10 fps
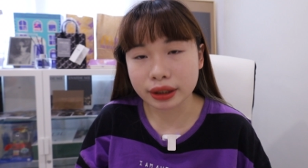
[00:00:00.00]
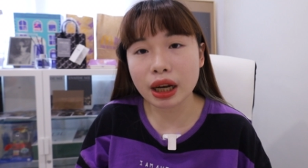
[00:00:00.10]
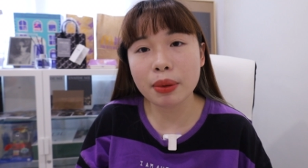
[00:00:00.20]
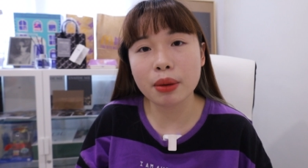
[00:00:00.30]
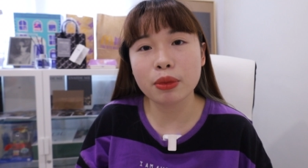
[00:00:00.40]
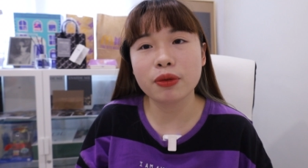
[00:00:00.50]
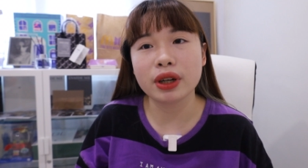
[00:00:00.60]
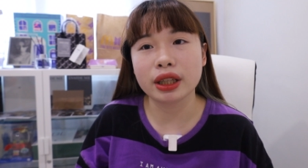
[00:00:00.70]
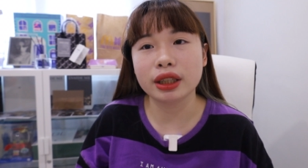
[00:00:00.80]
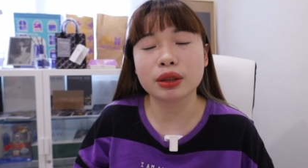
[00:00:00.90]
照片部
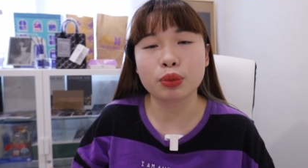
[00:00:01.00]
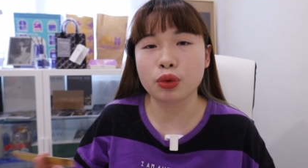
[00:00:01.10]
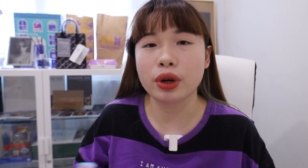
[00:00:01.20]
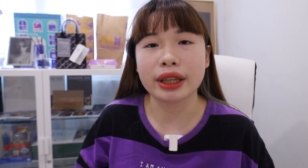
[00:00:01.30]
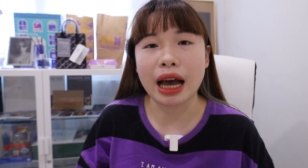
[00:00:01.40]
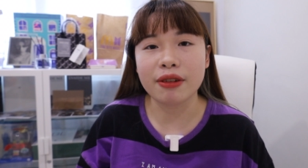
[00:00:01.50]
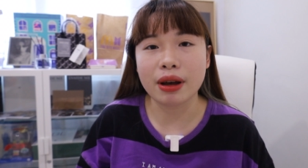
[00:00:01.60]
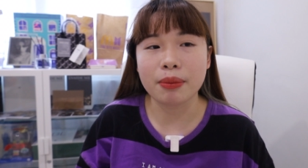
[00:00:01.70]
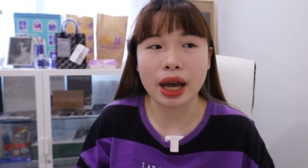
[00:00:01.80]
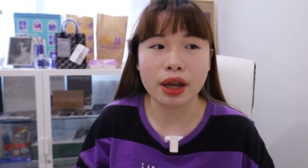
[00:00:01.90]
分一定是不会拿
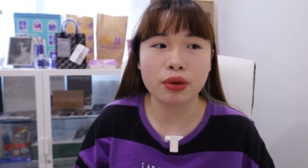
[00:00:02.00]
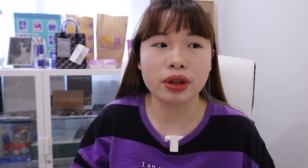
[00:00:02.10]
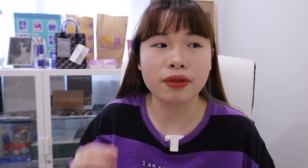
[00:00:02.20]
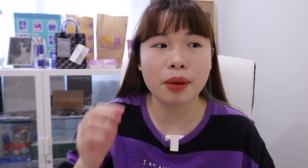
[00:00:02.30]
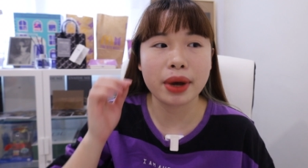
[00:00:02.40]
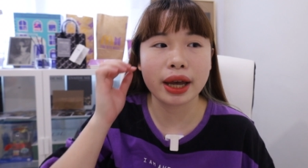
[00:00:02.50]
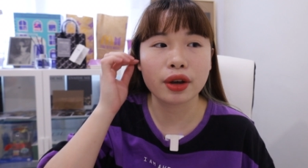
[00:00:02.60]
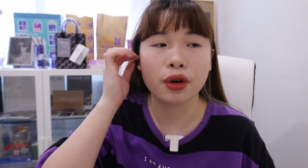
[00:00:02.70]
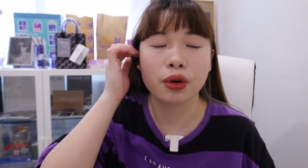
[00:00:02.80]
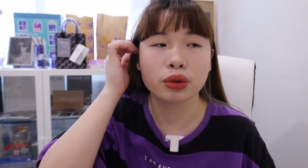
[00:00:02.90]
饭拍，因为翻拍
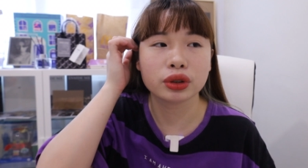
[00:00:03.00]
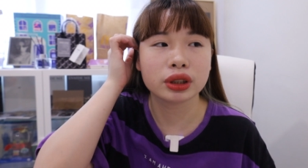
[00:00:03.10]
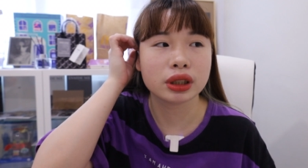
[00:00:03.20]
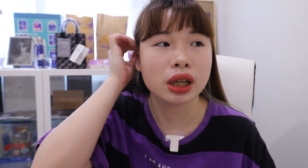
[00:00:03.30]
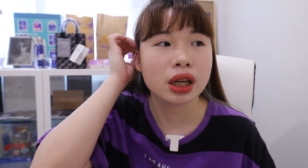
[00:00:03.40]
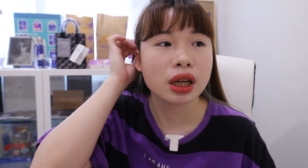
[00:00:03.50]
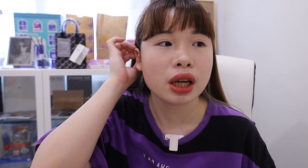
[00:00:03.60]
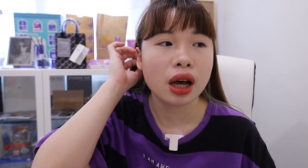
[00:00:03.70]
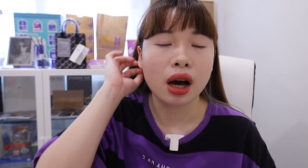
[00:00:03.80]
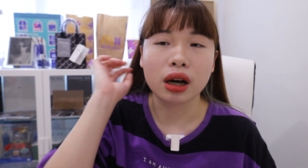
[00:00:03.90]
有就是，
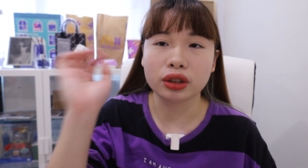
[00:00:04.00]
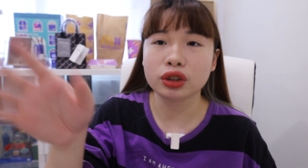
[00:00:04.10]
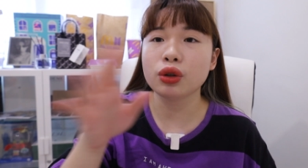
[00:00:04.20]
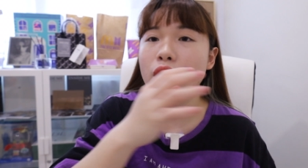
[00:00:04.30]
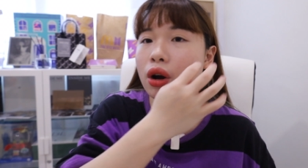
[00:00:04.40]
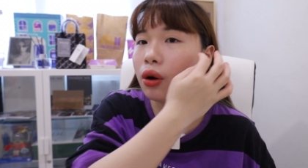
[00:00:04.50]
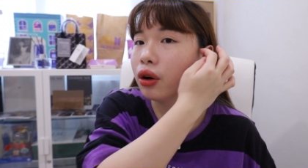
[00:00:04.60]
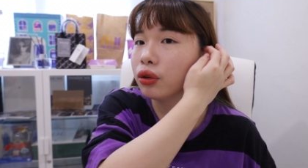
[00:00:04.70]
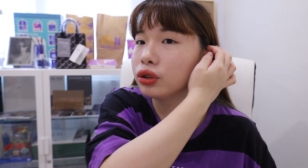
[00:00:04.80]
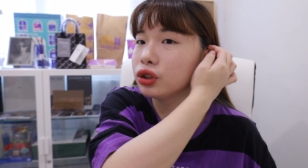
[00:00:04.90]
呃，就是会
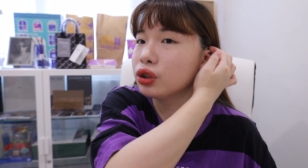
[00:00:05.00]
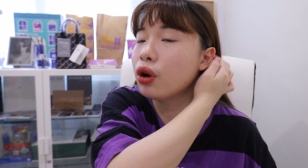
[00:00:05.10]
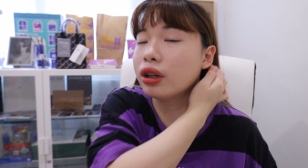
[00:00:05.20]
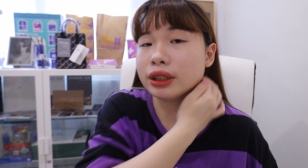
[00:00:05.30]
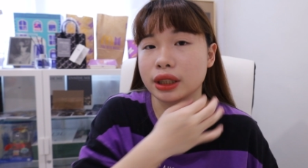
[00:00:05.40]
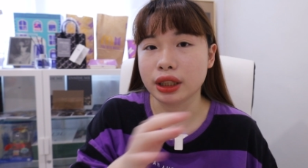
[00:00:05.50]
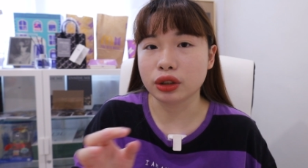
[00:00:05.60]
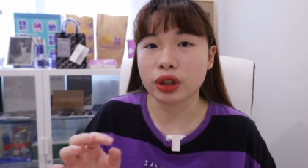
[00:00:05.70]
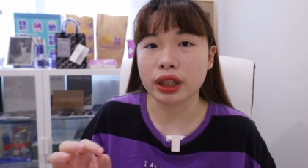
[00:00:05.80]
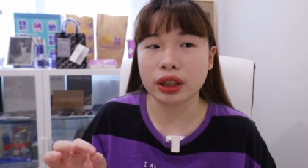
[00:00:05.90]
有就是会有争议，
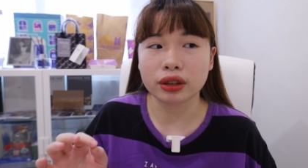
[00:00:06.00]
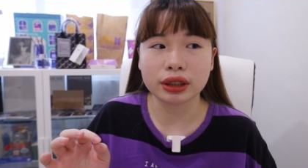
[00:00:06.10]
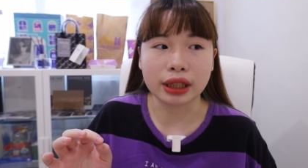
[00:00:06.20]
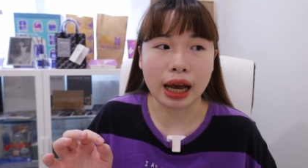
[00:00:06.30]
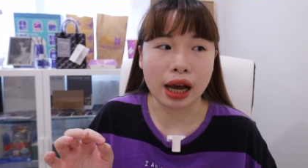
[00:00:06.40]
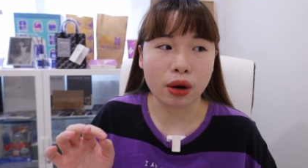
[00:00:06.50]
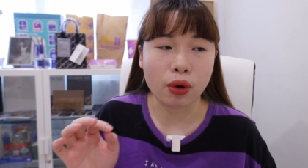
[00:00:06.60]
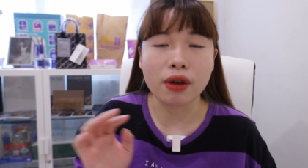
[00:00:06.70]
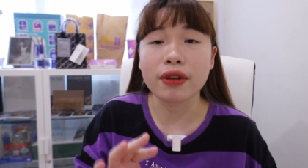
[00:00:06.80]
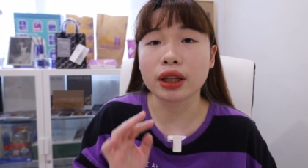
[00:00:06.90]
所以一定都是拿
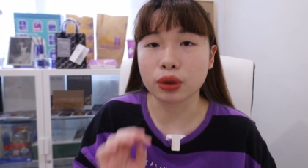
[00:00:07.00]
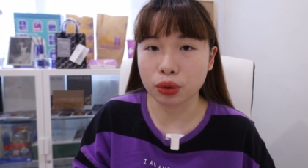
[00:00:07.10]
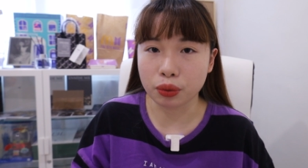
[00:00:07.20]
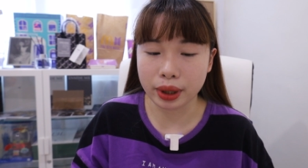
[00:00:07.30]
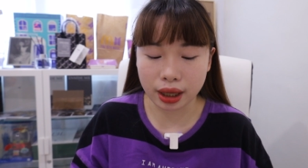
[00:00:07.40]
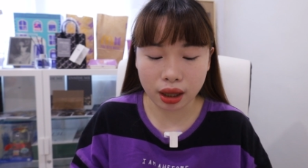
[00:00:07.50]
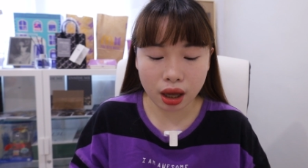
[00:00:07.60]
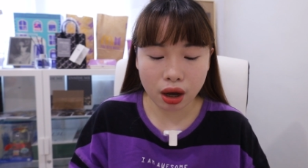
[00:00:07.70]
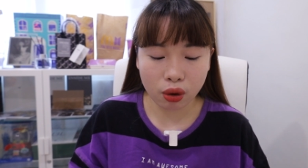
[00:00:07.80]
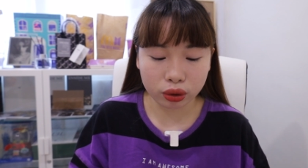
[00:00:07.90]
官方的图片，
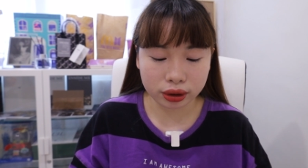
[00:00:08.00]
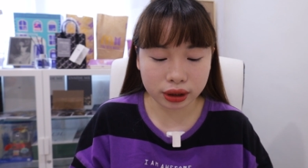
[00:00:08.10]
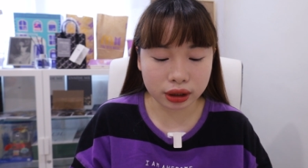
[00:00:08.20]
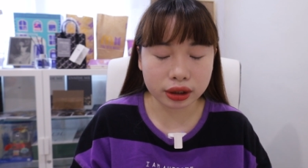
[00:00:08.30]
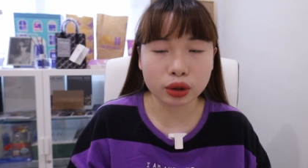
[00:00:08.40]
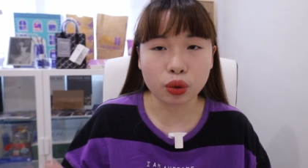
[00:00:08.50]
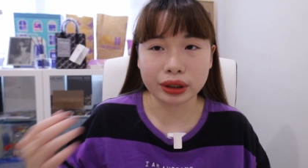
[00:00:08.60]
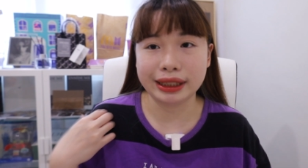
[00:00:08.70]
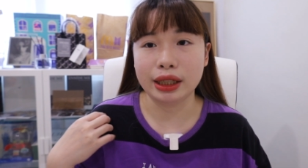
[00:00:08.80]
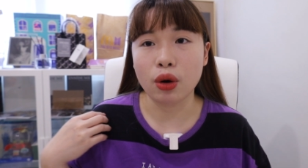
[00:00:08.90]
或是甚至是我
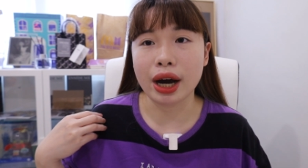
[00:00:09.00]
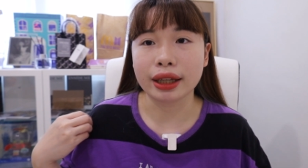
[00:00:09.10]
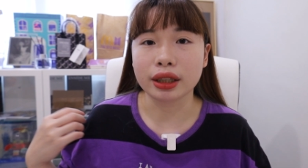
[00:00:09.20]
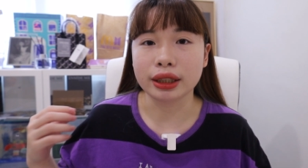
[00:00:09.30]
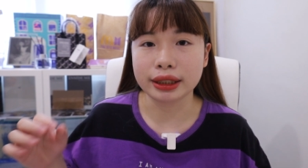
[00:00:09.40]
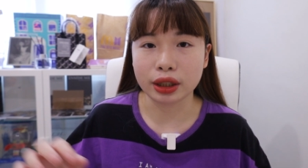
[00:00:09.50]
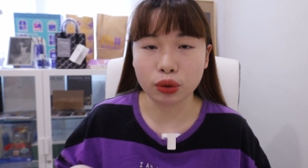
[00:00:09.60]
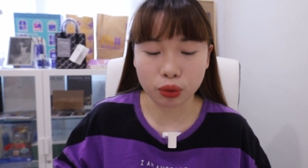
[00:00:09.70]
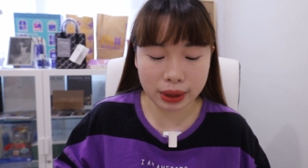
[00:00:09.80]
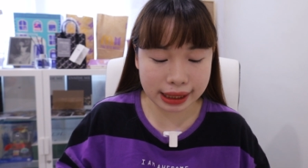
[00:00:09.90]
自己画的一些
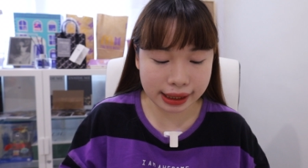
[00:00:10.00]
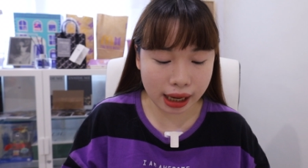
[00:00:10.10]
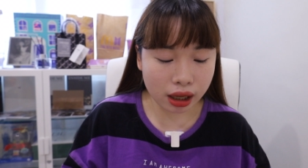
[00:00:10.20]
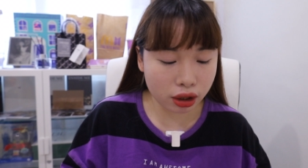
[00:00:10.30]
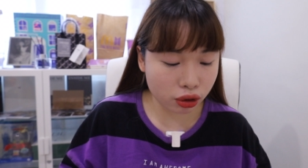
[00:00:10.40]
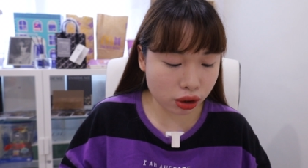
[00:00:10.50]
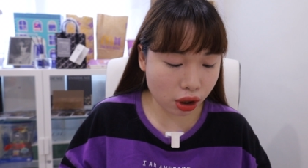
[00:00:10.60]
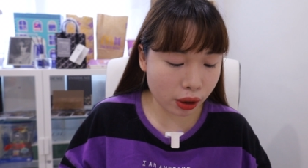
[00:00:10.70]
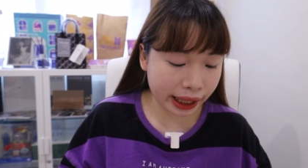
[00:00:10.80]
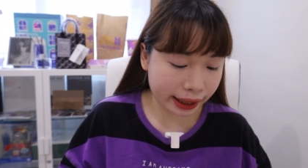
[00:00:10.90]
图片，这样就之后
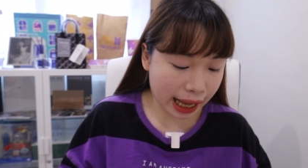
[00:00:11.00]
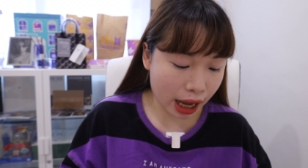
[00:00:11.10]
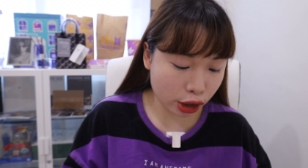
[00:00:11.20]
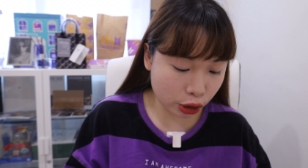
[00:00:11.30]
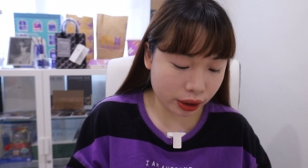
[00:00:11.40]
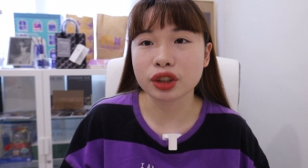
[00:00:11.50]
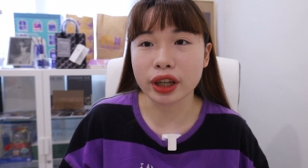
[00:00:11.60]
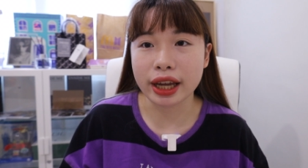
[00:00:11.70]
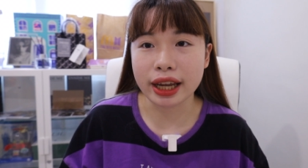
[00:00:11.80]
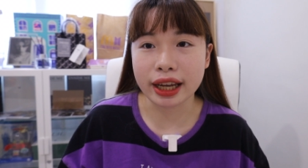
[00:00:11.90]
会给大家选。所
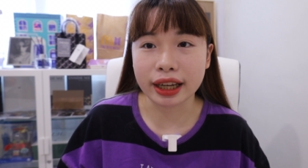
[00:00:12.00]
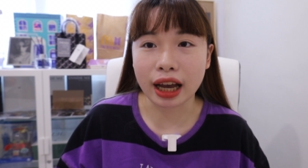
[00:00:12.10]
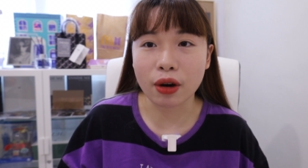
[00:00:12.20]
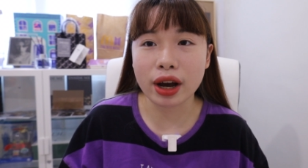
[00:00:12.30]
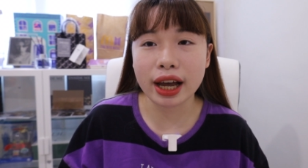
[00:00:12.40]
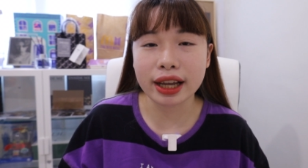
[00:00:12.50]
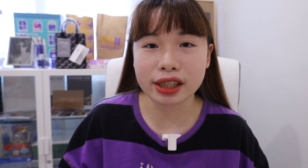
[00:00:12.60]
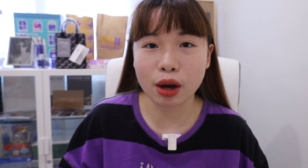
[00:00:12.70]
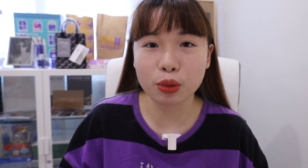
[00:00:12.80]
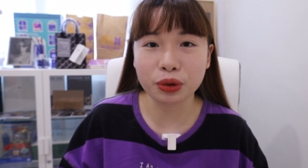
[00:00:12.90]
以赶快
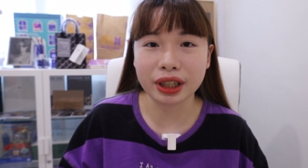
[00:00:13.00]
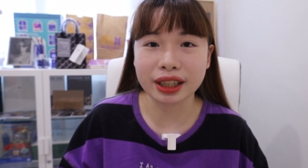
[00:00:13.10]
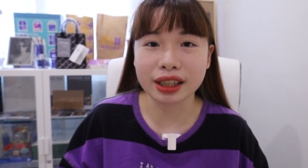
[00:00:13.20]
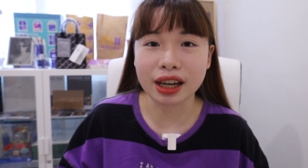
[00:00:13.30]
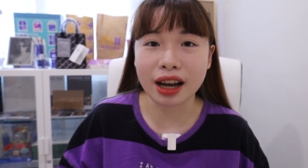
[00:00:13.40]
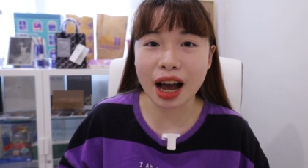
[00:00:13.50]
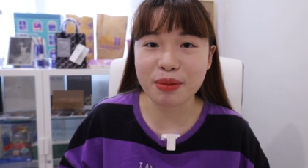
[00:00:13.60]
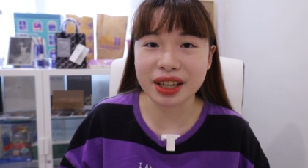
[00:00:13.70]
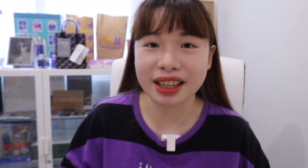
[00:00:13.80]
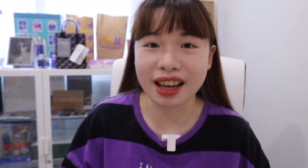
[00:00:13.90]
招募你的阿
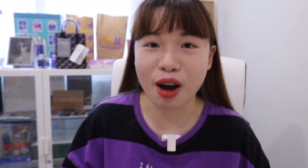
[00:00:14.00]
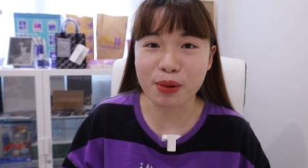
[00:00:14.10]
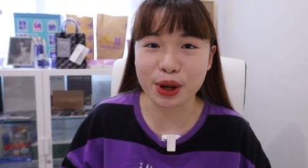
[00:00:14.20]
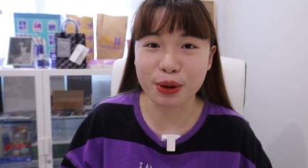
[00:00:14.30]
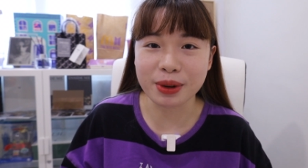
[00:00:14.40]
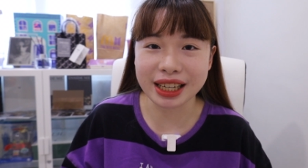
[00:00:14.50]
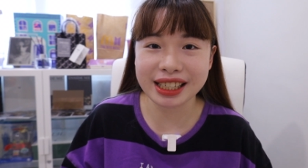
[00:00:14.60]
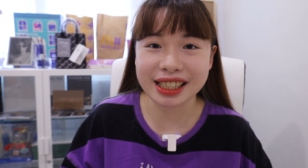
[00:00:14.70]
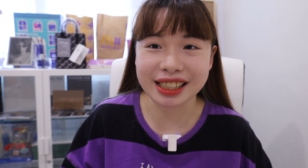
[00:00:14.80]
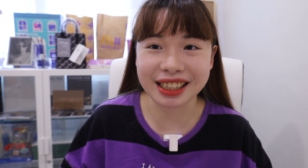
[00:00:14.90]
米好朋友们一
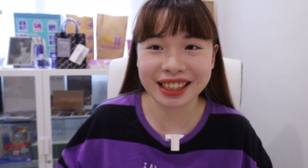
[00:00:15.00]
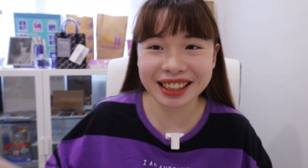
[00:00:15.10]
起